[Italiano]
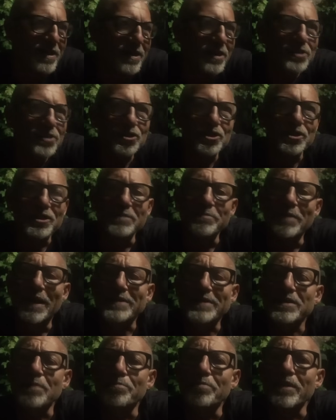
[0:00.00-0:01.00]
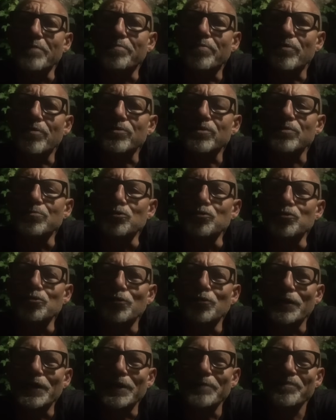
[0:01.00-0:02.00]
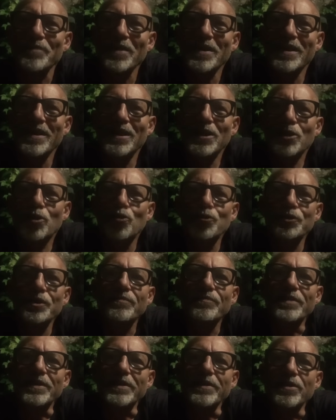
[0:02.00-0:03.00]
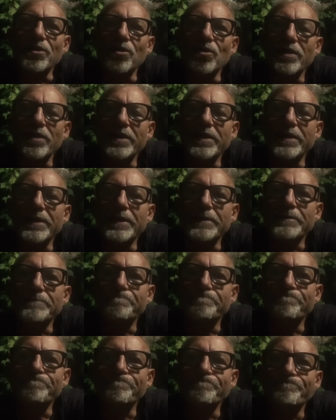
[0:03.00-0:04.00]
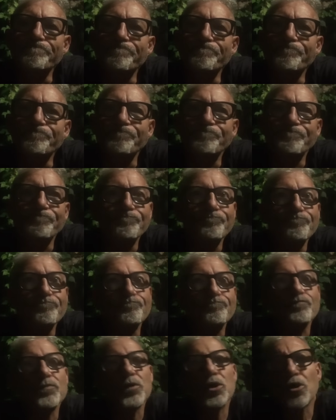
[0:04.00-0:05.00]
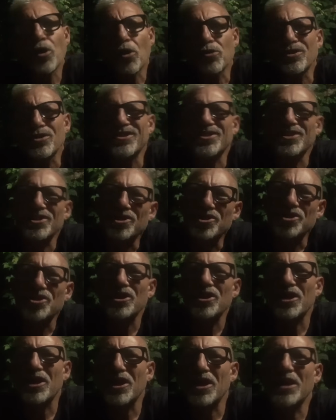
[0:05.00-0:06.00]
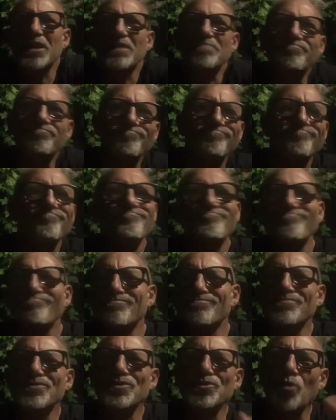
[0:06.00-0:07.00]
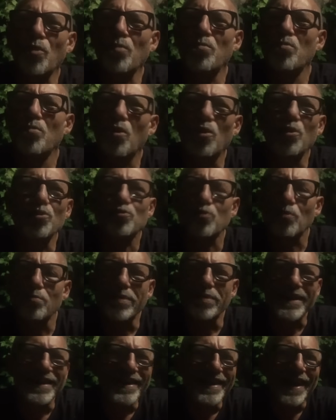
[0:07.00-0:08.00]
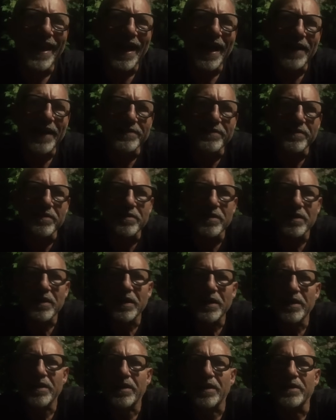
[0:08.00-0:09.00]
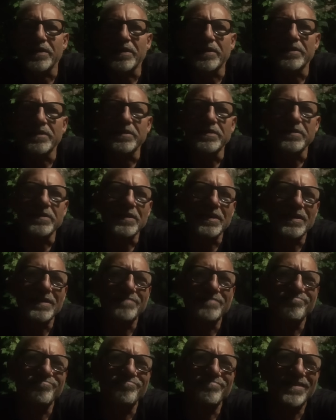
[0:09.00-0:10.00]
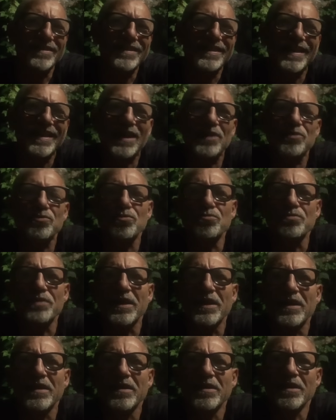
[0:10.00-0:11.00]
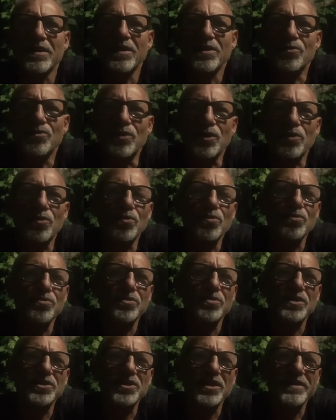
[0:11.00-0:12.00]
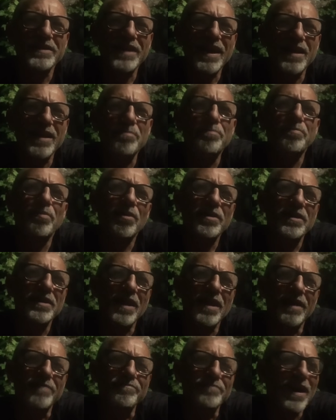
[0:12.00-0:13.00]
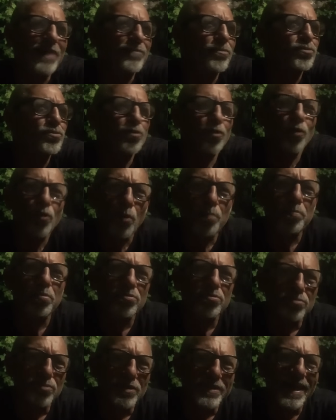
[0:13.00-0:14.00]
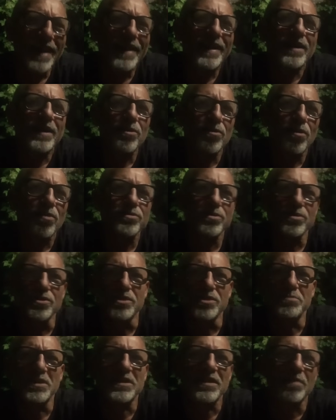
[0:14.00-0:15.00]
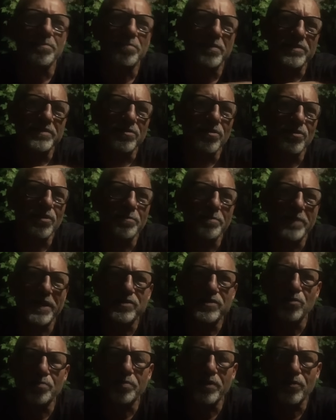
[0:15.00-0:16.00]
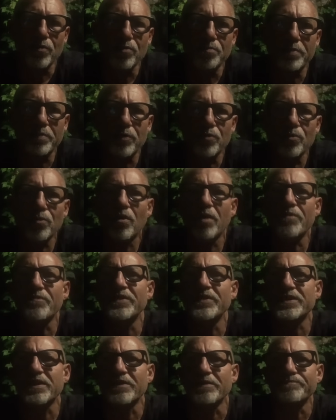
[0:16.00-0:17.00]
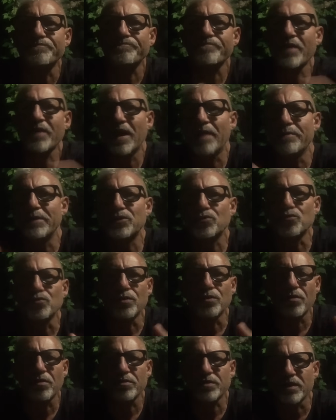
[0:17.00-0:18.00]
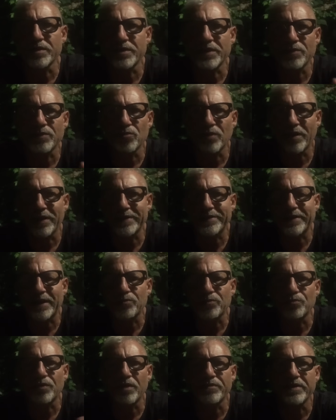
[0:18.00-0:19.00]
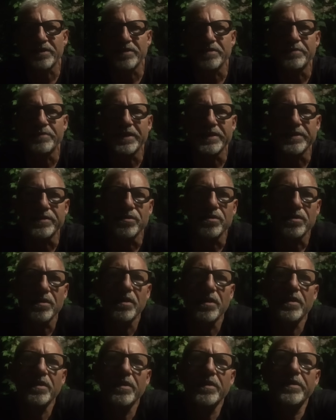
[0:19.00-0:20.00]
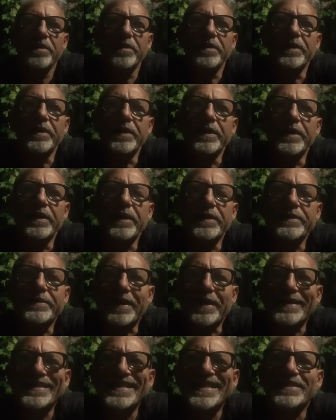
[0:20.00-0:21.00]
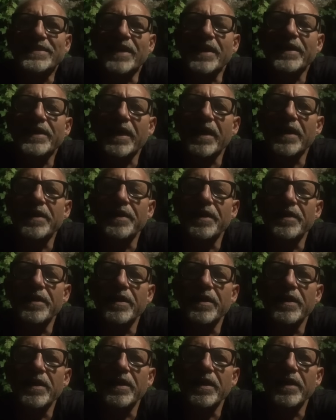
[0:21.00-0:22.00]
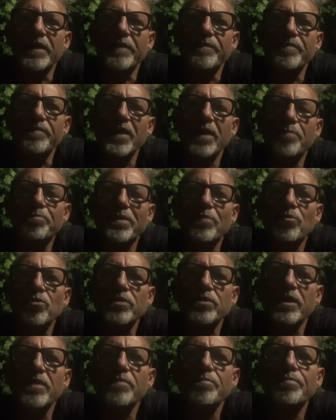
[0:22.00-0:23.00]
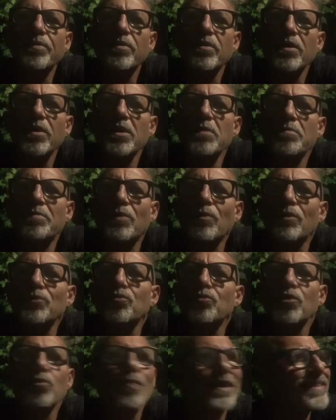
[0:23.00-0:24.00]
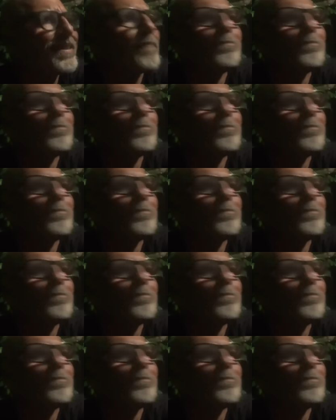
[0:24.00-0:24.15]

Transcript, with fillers: Ci si marcia per i prossimi giorni. Con i video, ehm, Kostic eh, non molto brillante, eh, ha tirato una una conclusione centrale e poi ha, ha avuto l'opportunità alla Costi di mettere il pazzolone in mezzo per un, per un gol, invece ha, ha, messo un cross che è stato arretrato una via di mezzo eh, tra Chiesa e Ken nel, nel, primo tempo. Per quanto riguarda